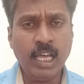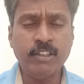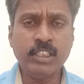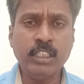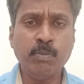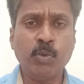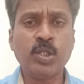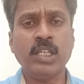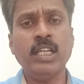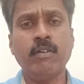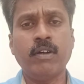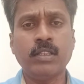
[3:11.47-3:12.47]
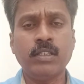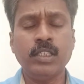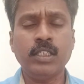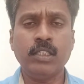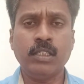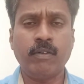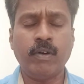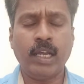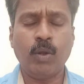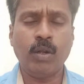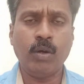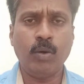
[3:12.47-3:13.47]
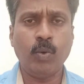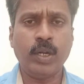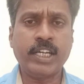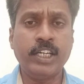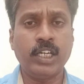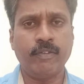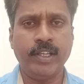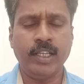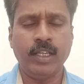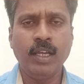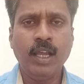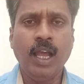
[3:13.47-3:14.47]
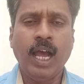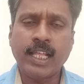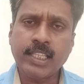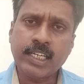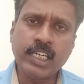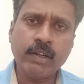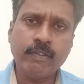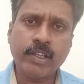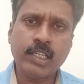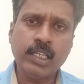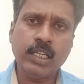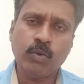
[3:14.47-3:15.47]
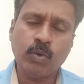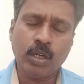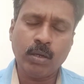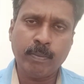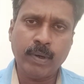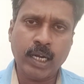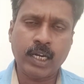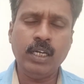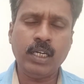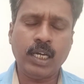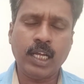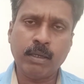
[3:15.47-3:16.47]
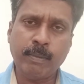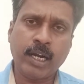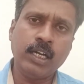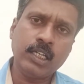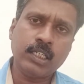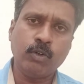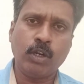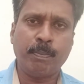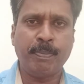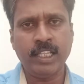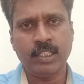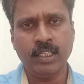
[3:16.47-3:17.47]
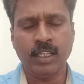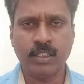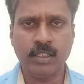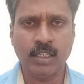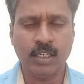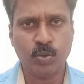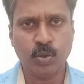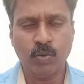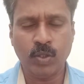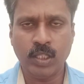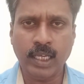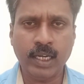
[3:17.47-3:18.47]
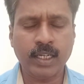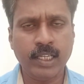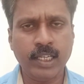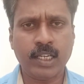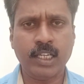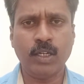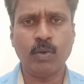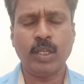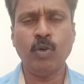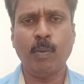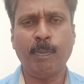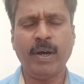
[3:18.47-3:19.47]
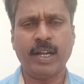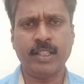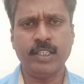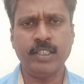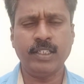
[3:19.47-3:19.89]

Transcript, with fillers: வந்து முதலில் வந்து ஒரு ஒரு கிழவி அந்த கிழவிக்கு ஒரு மகள் அந்த மகளுக்கு ஒரு பேத்தி இருந்தது என்று சொல்வதுதான் இயற்கையினுடைய ஒப்பானது